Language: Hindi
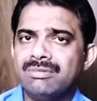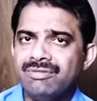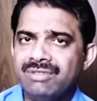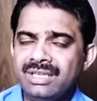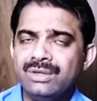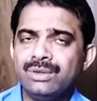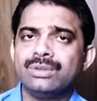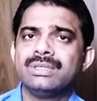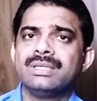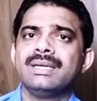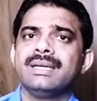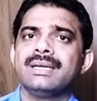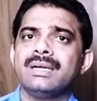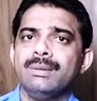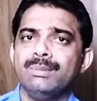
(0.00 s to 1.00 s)
वीक होते
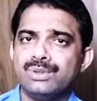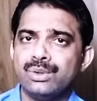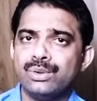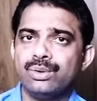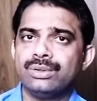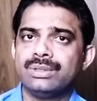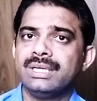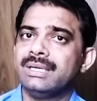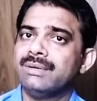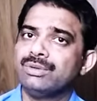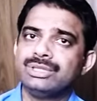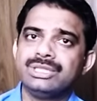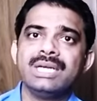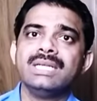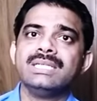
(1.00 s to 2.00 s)
हैं कमज़ोर होते हैं
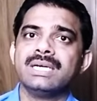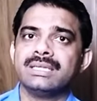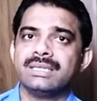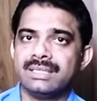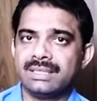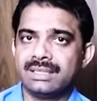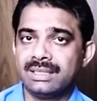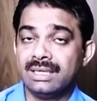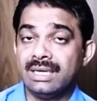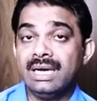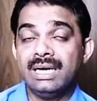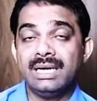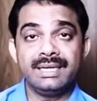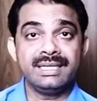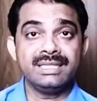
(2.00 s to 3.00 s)
वो झेल जाते हैं
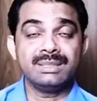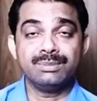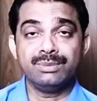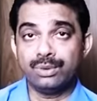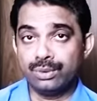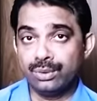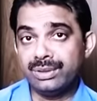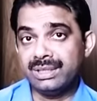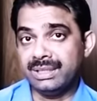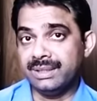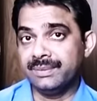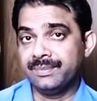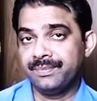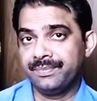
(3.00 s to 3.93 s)
लेकिन जब दोनों ही